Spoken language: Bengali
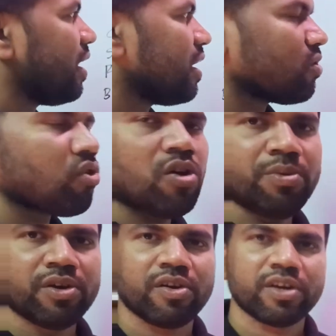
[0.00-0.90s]
এই ক্রয়
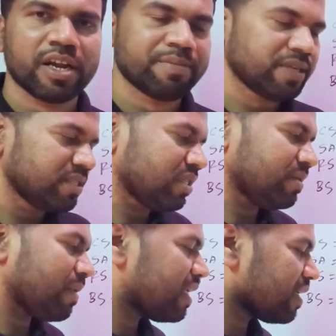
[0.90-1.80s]
বিক্রয়ের টাইমে যে
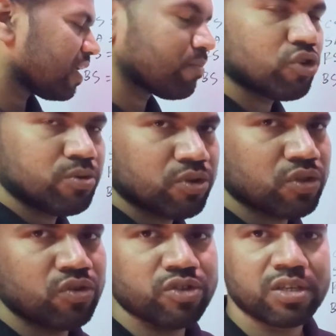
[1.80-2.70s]
মালিকানা
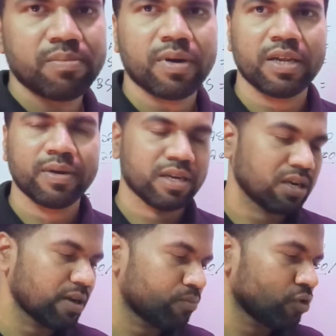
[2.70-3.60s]
পরিবর্তন হয়েছে
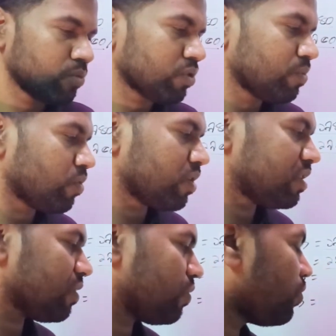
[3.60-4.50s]
মালিকানা পরিবর্তন পরে
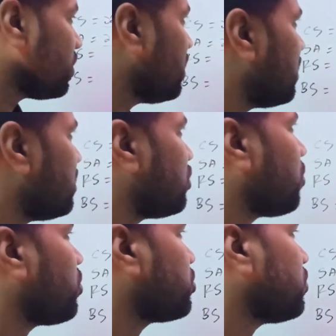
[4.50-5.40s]
যে আনে যে
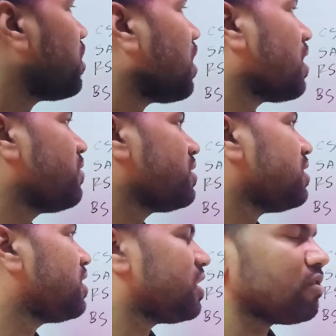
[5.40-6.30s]
সংশোধন আনা হয়েছে
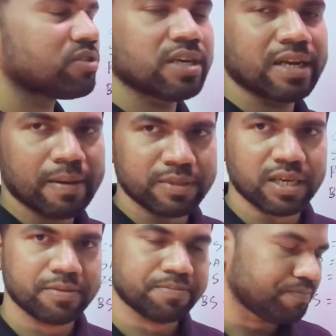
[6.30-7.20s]
সেটা হচ্ছে নামজারি